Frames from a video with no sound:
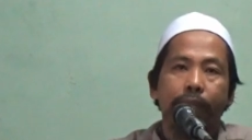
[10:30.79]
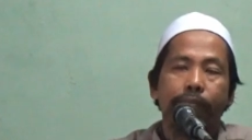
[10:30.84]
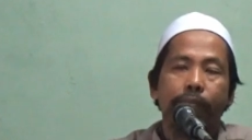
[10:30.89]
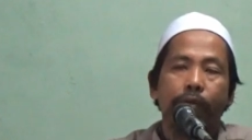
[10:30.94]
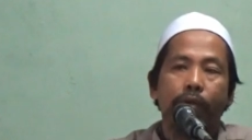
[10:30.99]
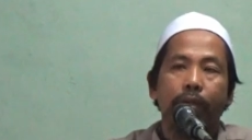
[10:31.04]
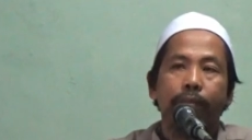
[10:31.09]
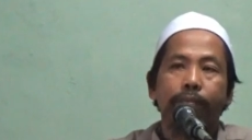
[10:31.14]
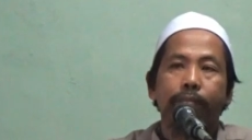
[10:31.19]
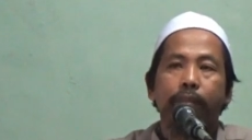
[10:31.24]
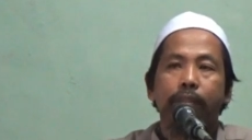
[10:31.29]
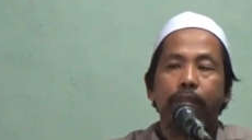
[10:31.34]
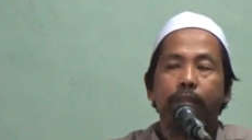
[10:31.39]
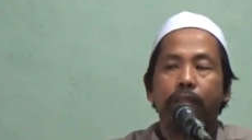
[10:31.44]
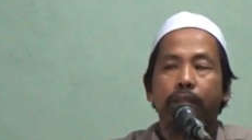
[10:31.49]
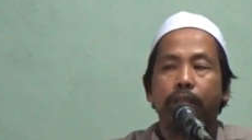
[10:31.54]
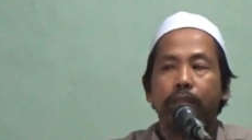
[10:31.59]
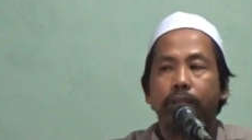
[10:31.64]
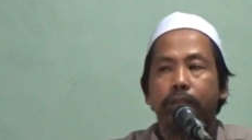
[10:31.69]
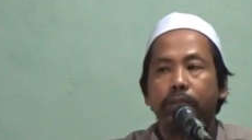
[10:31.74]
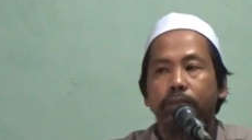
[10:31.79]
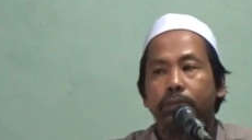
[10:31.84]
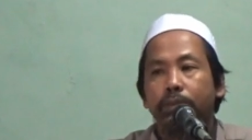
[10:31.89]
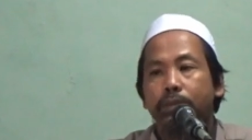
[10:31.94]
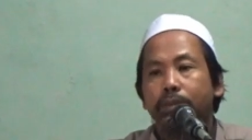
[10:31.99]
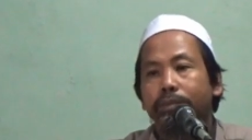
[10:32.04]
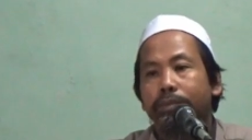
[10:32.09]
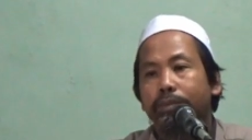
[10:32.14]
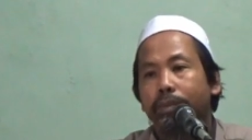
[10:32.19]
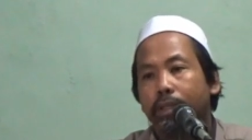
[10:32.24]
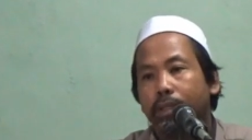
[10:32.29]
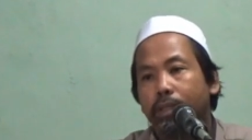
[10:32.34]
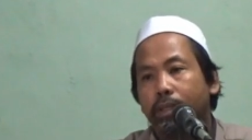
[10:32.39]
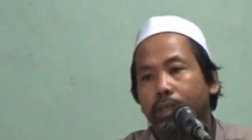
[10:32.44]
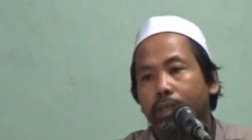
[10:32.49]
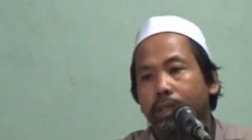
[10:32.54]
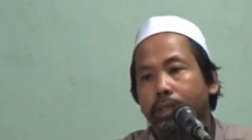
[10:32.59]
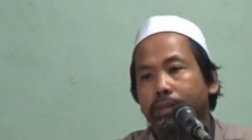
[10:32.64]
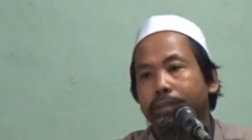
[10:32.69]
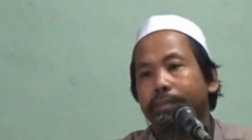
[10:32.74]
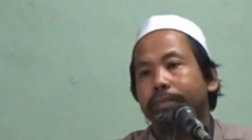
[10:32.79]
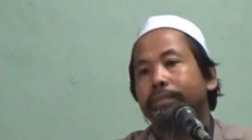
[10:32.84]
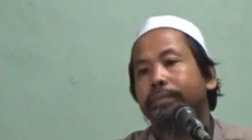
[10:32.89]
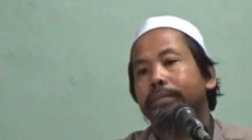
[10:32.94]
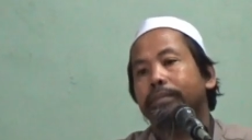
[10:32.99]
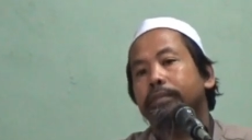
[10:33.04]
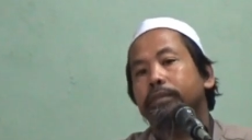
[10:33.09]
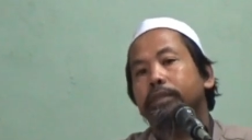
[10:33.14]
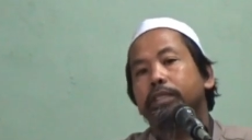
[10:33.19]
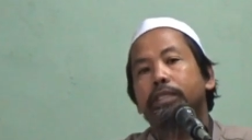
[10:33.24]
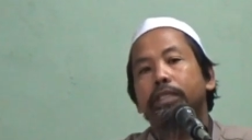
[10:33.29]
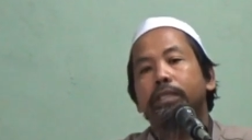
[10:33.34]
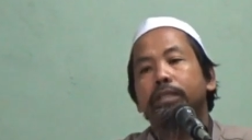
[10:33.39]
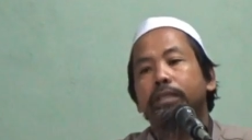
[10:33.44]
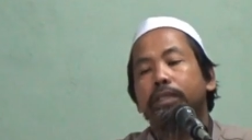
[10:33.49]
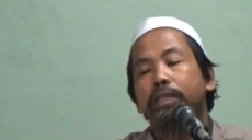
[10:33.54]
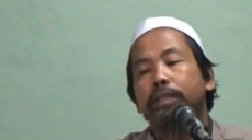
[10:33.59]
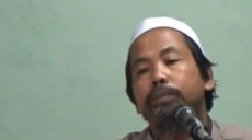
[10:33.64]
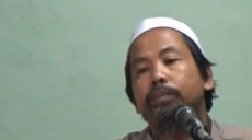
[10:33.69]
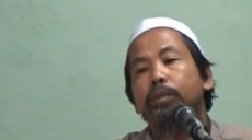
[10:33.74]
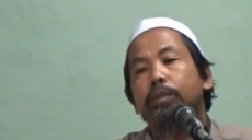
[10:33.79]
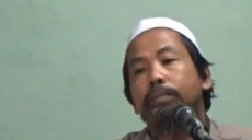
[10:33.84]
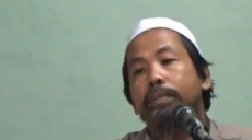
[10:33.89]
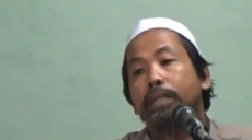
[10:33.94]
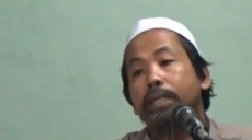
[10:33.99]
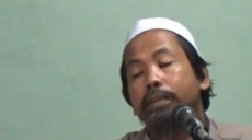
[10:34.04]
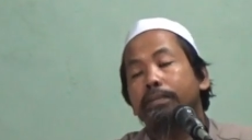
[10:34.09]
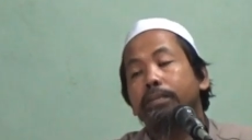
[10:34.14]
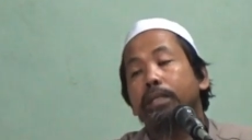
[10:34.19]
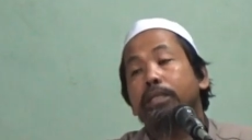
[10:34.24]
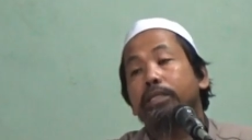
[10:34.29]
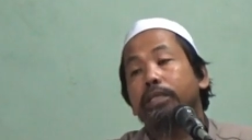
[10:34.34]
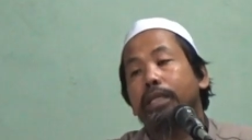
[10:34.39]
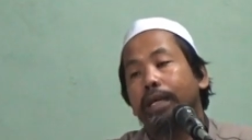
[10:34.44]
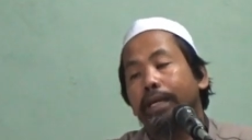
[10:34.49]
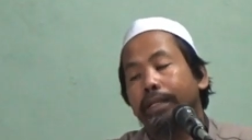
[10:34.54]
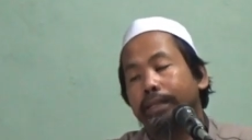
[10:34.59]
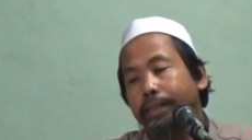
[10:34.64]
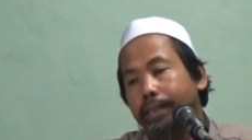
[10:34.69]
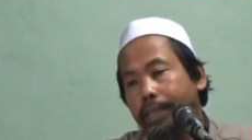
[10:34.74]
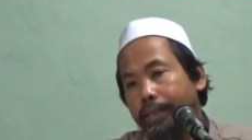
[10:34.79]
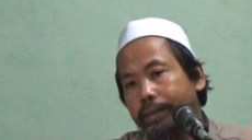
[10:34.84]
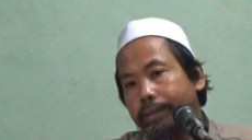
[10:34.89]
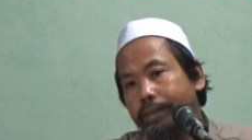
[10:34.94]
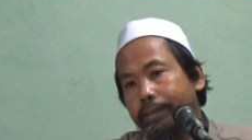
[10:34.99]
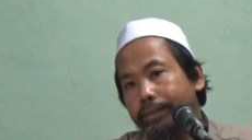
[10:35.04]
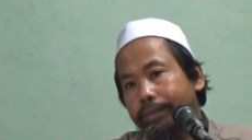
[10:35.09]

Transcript: محمد رسول الله cincin pun pada bersyahadat